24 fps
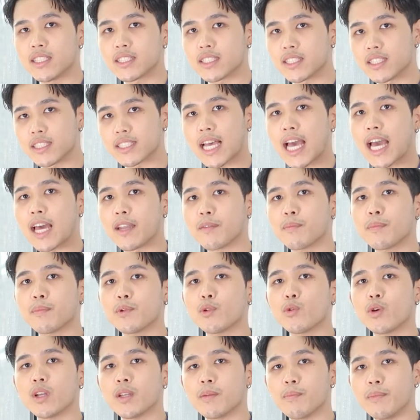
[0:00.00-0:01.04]
สื่อสาร
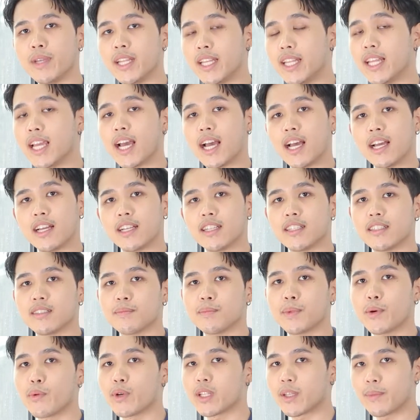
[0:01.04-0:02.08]
ด้วยมีเดีย
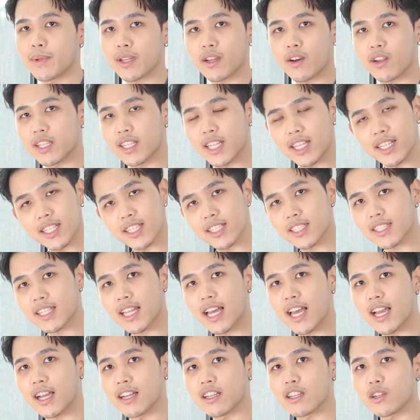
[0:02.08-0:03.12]
ไม่ว่าจะเป็นคอนเทนต์
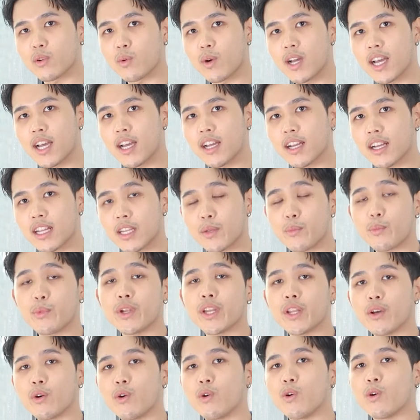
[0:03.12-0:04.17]
ต่างๆหรือว่าคลิป
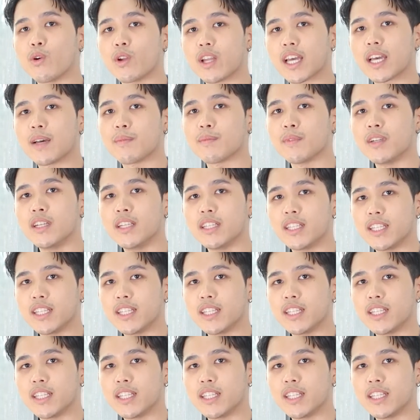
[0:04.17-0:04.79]
วิดีโอนะครับ